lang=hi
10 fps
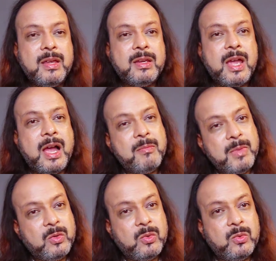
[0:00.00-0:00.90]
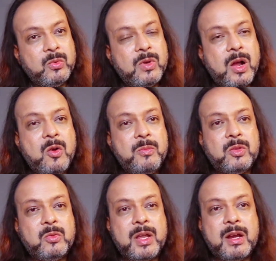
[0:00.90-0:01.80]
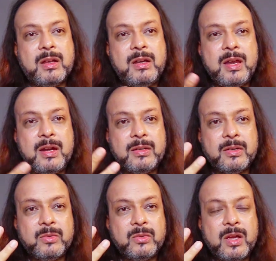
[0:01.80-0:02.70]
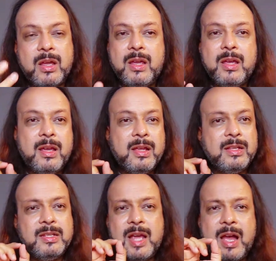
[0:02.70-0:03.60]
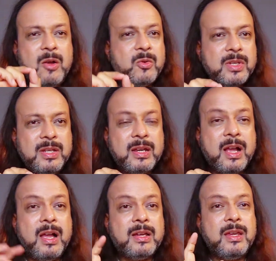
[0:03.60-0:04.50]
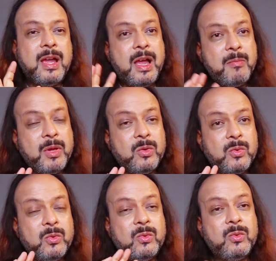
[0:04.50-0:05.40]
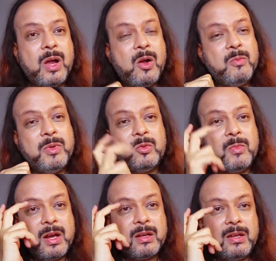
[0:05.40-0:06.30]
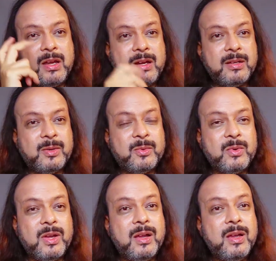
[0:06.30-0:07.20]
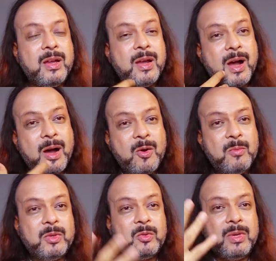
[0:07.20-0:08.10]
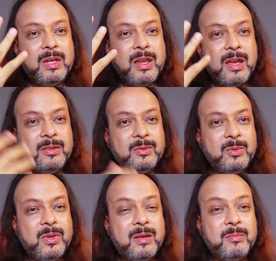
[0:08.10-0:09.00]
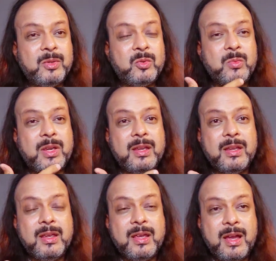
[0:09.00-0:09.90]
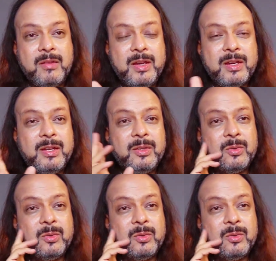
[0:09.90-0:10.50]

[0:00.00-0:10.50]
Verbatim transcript: कि हाँ मैं गुरु हूँ आओ मैं तुम्हारा कल्याण करूँगा जहाँ उसने ये कहा कि हाँ मैं गुरु हूँ आओ मैं तुम्हारा कल्याण करूँगा आओ मैं तुम्हें ज्ञान दूंगा मैं तुम्हें अवेकनिंग